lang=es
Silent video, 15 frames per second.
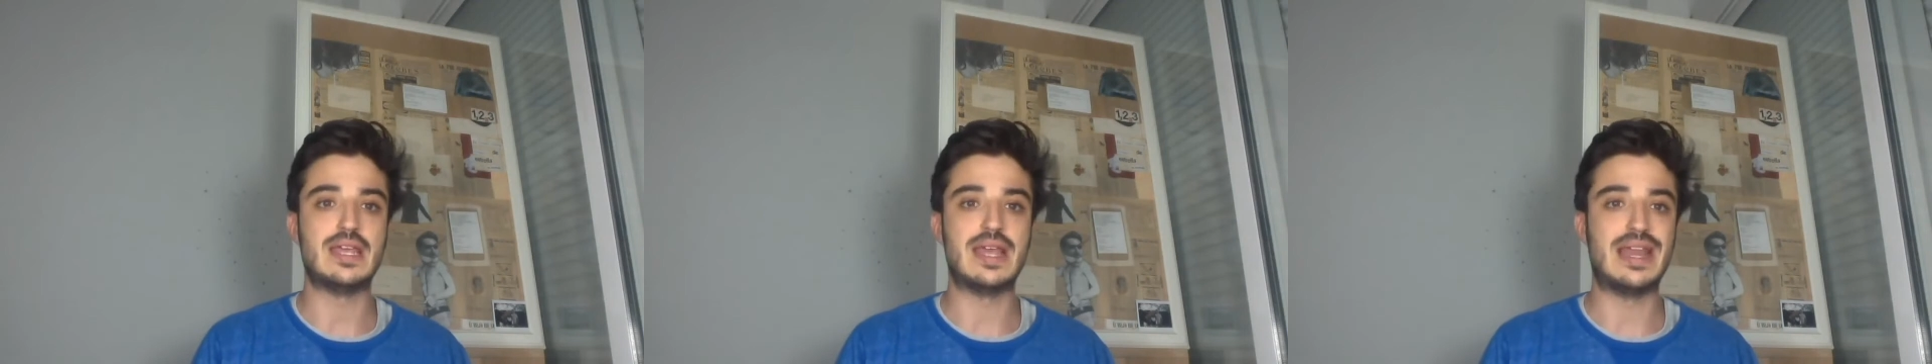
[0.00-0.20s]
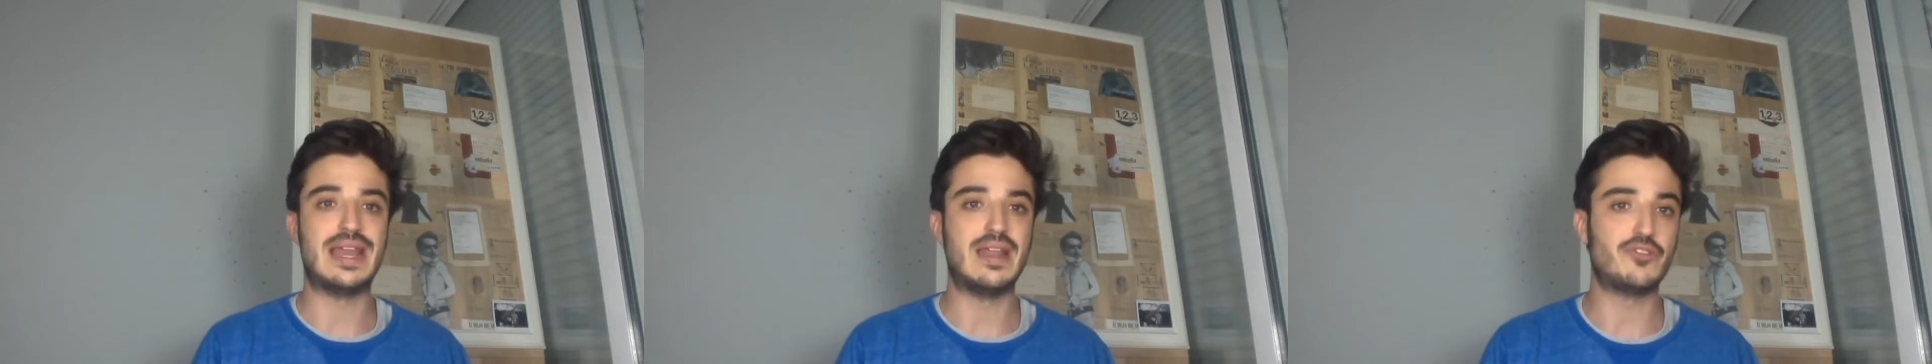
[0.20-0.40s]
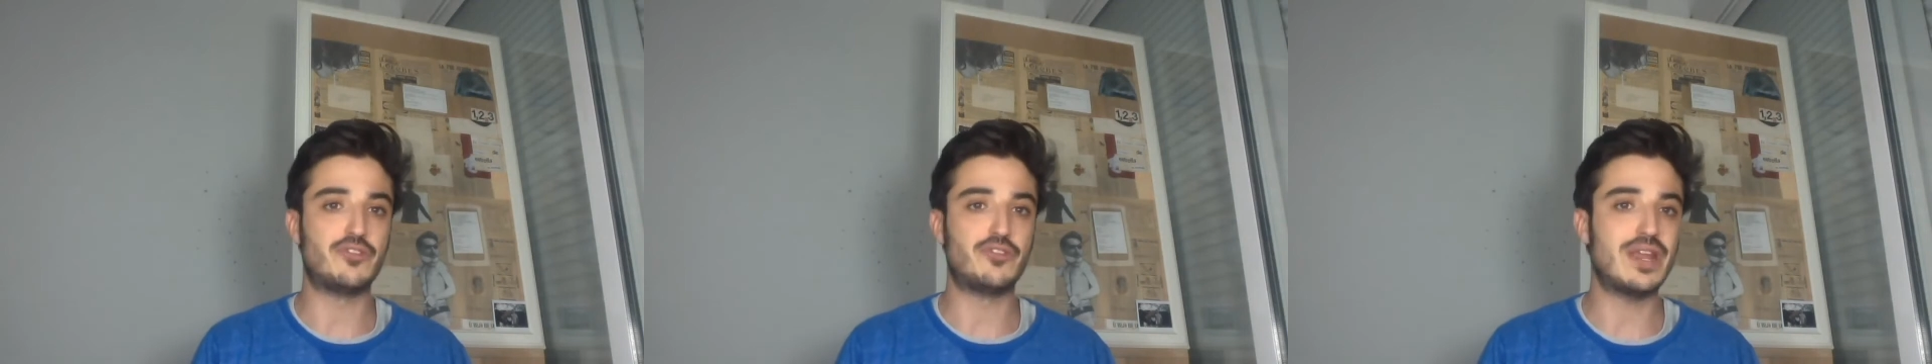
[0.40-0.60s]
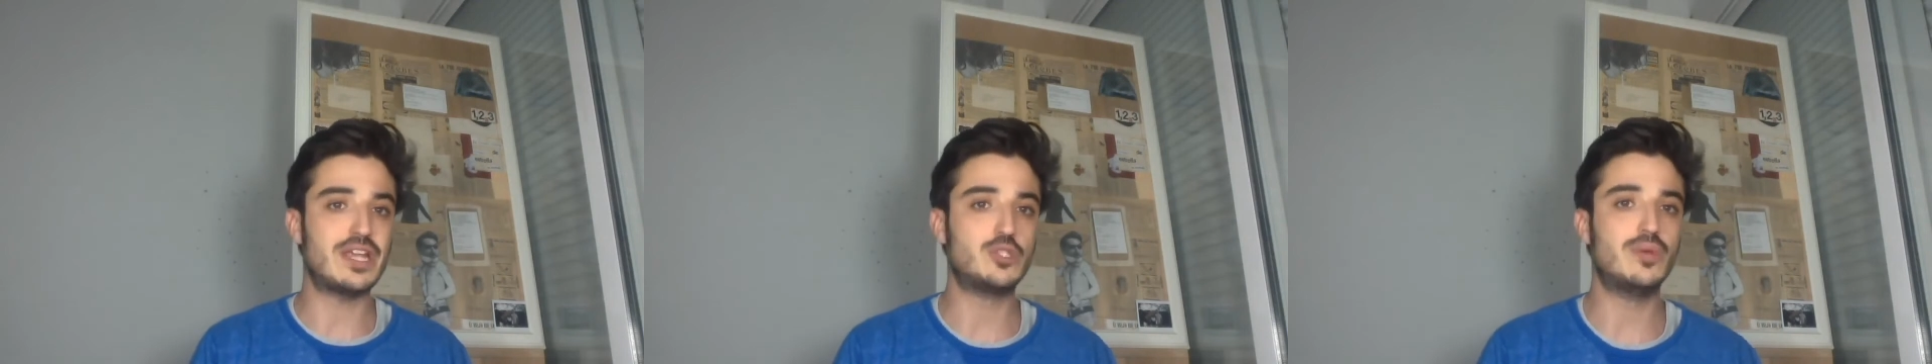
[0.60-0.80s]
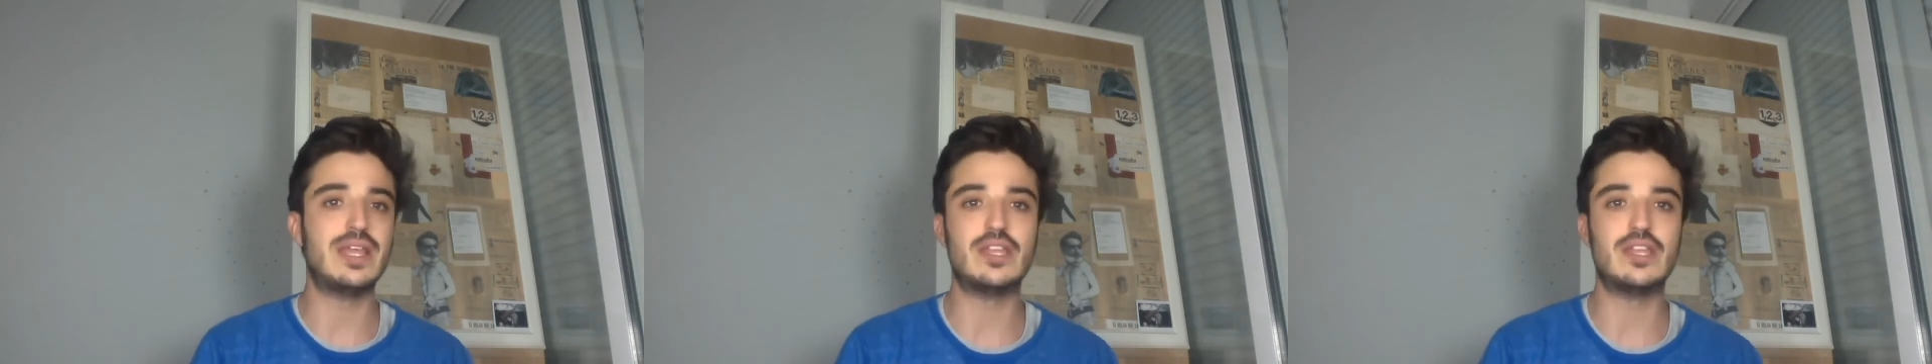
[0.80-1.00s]
el, otro día
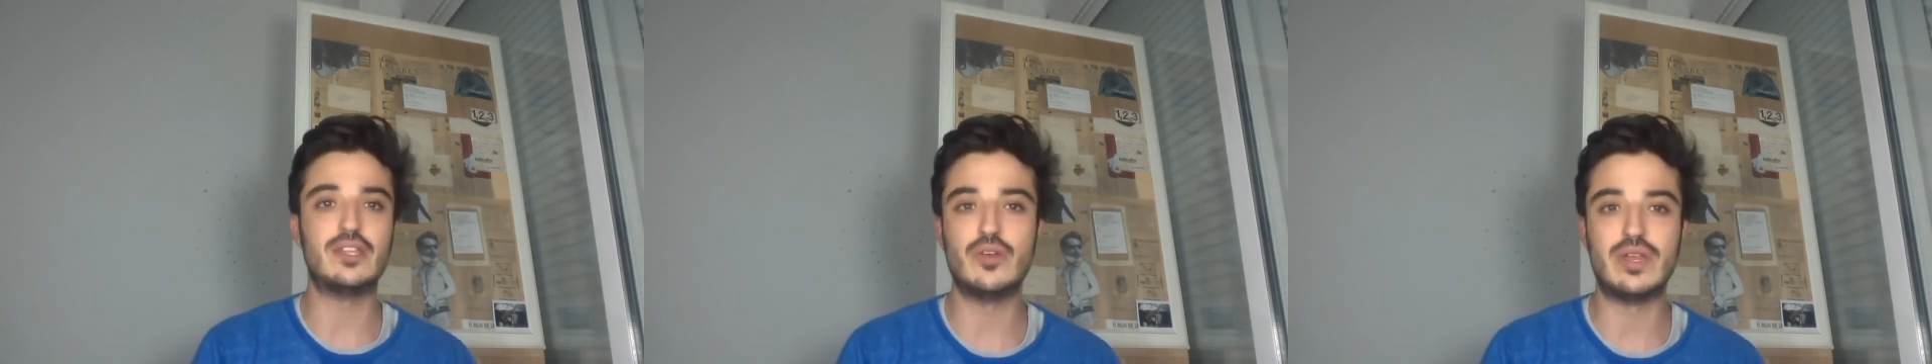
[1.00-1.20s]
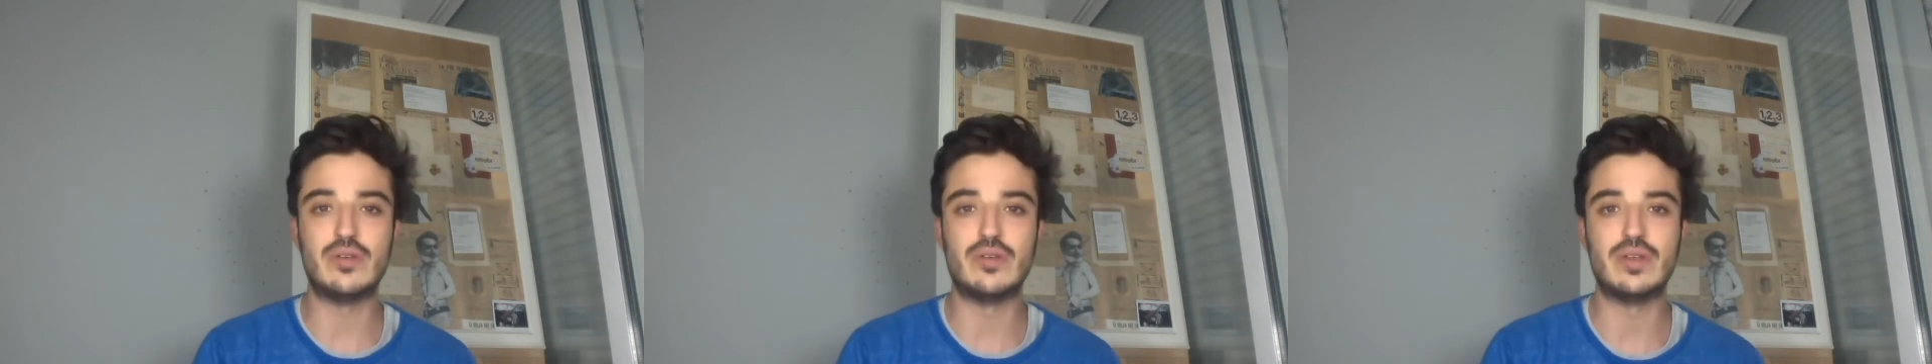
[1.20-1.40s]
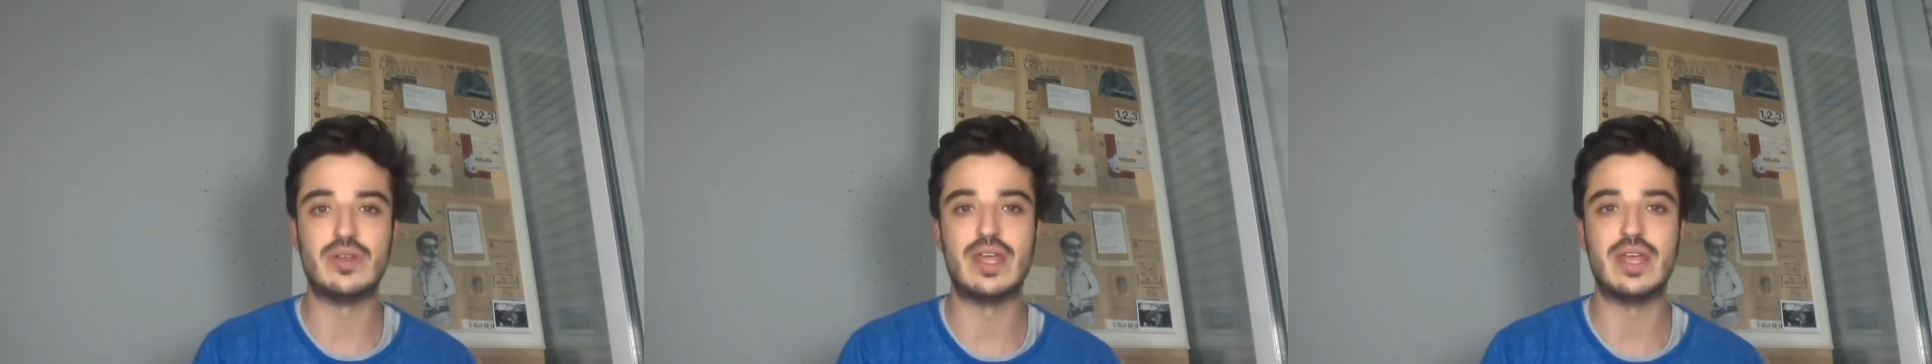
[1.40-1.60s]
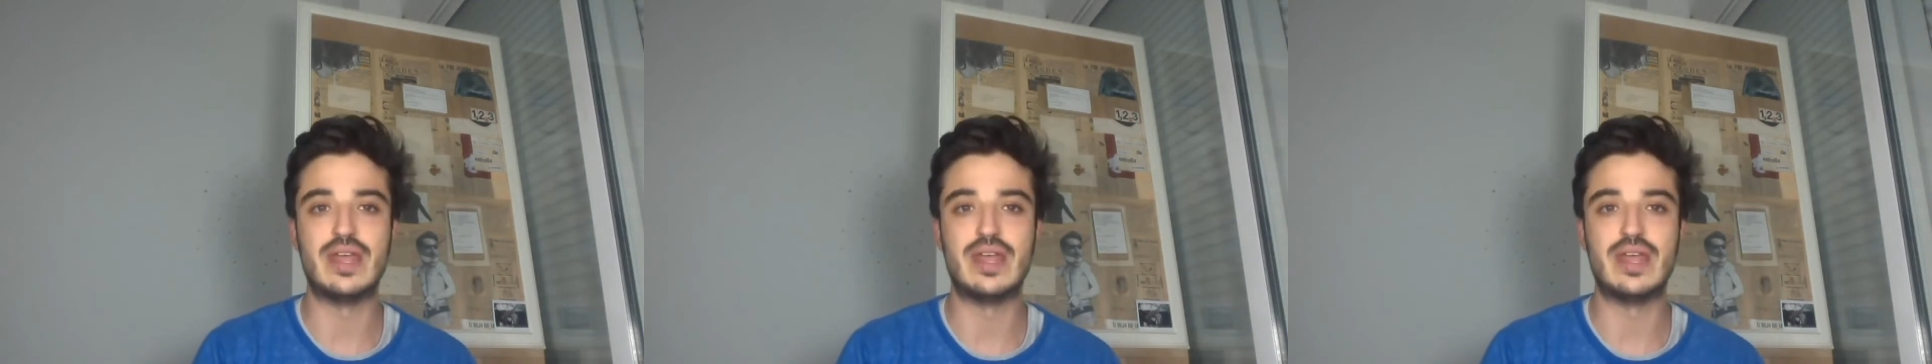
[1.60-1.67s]
estuve leyendo en,